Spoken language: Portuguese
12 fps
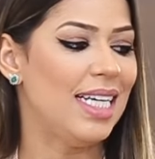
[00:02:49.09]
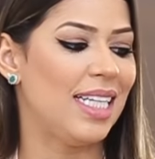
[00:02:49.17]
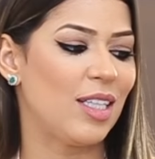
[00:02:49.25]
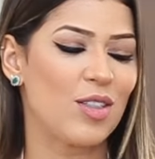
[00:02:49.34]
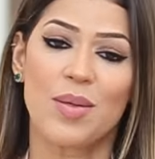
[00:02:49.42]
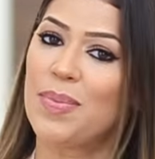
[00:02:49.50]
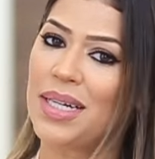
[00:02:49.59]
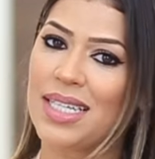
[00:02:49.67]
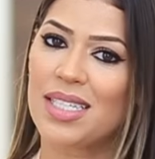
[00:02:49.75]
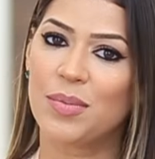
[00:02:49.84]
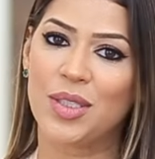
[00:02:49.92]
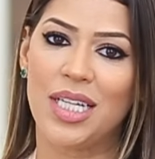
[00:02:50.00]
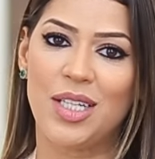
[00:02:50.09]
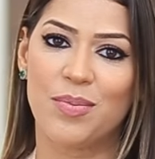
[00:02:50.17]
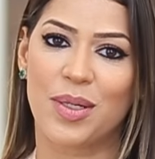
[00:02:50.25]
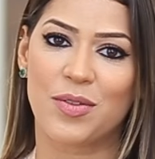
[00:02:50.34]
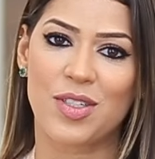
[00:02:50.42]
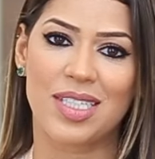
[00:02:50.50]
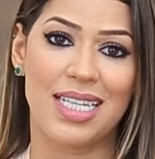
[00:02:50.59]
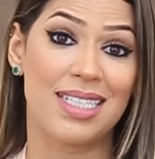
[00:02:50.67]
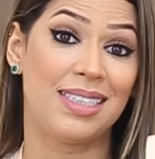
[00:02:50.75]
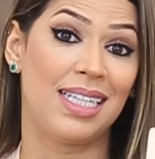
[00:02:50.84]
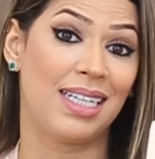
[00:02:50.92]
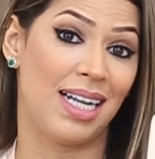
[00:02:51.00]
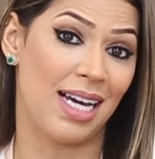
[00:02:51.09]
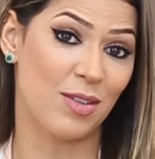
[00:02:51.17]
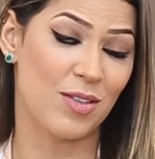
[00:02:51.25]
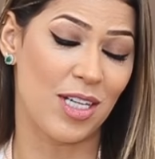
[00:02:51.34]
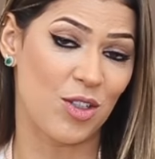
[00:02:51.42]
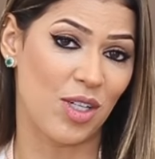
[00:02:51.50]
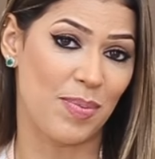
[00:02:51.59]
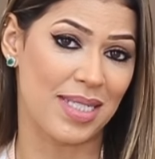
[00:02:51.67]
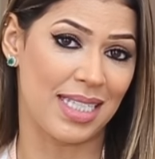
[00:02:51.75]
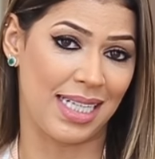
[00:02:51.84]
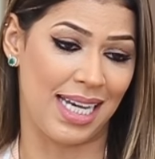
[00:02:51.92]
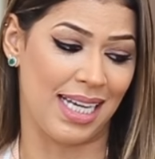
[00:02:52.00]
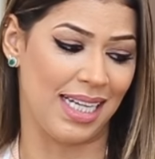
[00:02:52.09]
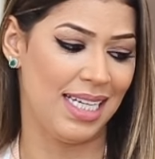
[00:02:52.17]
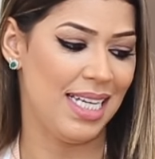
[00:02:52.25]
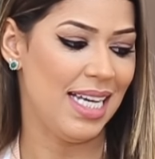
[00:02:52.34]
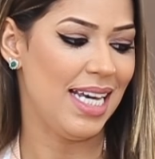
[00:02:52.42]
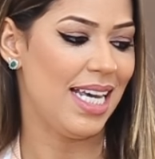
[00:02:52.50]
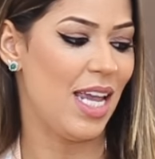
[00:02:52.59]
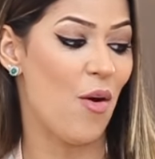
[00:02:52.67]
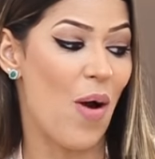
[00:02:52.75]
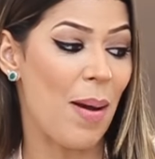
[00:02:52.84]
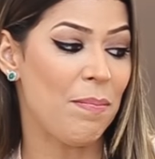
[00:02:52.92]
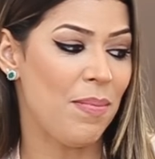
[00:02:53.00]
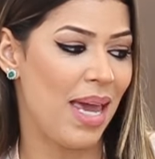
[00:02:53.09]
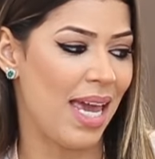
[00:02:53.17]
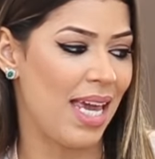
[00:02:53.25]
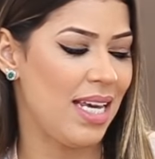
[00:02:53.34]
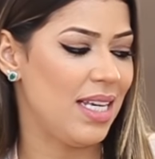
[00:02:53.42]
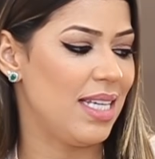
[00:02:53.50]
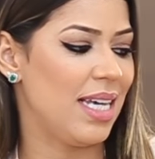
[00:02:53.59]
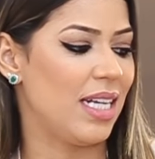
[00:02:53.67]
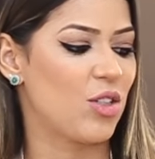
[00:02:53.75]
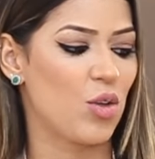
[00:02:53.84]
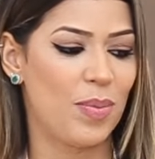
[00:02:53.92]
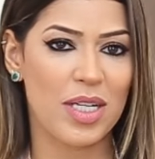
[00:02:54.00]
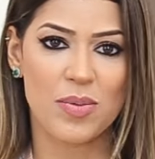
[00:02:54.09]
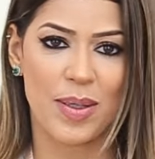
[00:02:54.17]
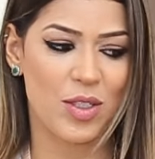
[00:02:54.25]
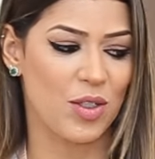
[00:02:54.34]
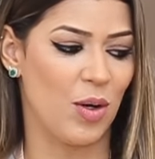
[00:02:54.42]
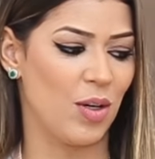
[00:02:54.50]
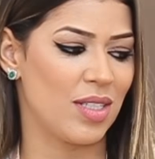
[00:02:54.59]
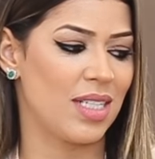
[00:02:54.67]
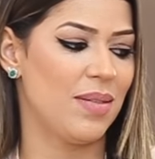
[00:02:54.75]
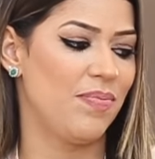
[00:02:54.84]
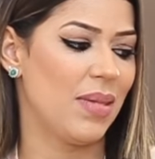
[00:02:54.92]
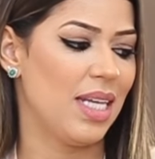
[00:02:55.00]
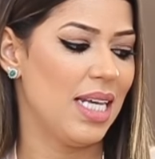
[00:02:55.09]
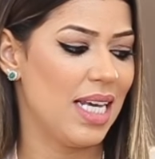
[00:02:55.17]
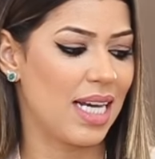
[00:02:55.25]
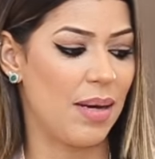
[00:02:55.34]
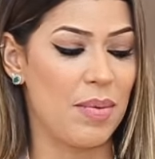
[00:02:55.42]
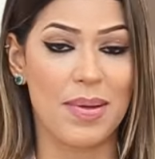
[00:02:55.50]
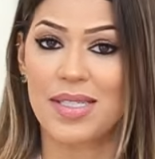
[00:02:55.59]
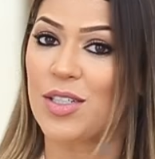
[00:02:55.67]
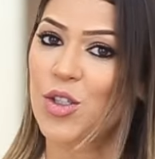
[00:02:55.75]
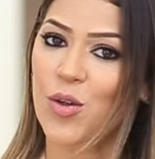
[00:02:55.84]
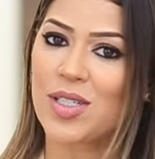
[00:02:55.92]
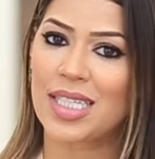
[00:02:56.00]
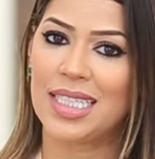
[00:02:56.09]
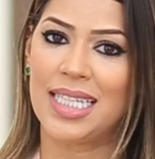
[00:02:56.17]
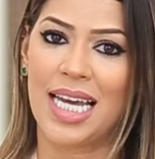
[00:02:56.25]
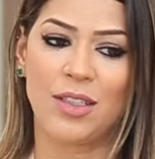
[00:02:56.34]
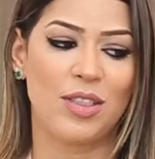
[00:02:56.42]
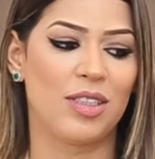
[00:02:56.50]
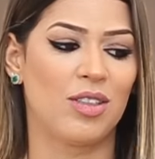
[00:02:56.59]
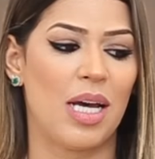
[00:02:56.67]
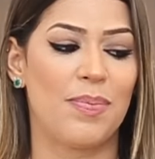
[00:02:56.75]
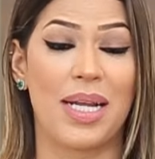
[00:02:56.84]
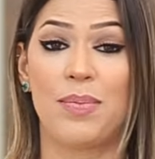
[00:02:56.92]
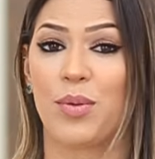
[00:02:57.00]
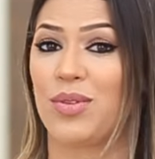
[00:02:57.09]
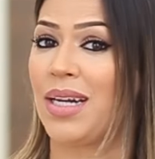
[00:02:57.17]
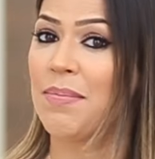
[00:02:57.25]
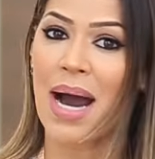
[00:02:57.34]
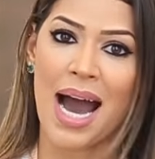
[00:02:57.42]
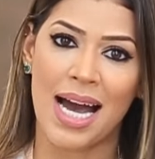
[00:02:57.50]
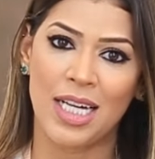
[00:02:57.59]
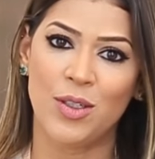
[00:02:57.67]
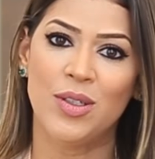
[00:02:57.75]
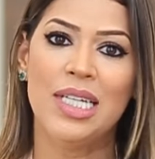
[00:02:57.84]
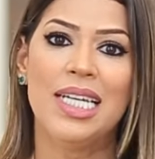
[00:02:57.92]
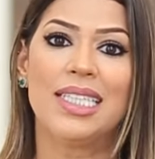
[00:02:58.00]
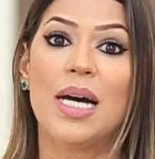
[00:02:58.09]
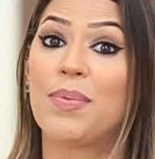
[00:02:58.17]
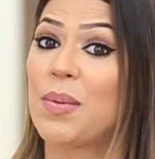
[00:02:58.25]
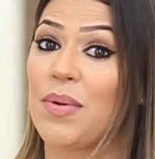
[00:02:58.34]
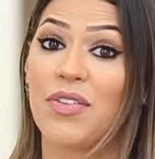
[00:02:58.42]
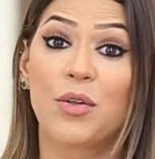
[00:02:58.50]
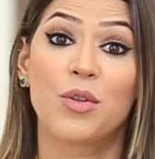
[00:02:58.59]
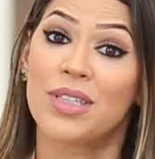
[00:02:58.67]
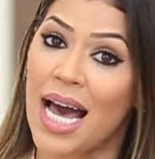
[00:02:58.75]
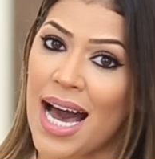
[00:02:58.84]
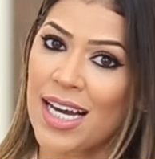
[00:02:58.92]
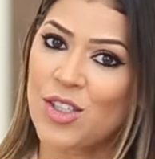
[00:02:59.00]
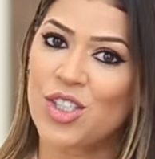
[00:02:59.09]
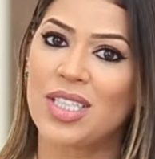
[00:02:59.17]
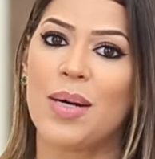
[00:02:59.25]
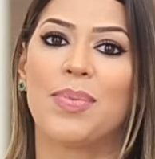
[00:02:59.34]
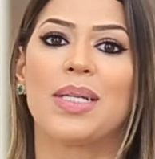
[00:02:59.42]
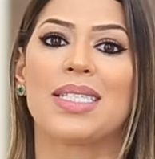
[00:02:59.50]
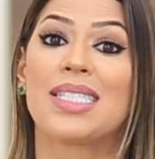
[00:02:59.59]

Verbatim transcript: Então separei esse modelinho para vocês que tem lá no site da Passarela. Eu amei e ela é super espaçosa. Cabe bastante coisa aqui dentro, então dá para ir pro trabalho, dá para ir pra faculdade, dá para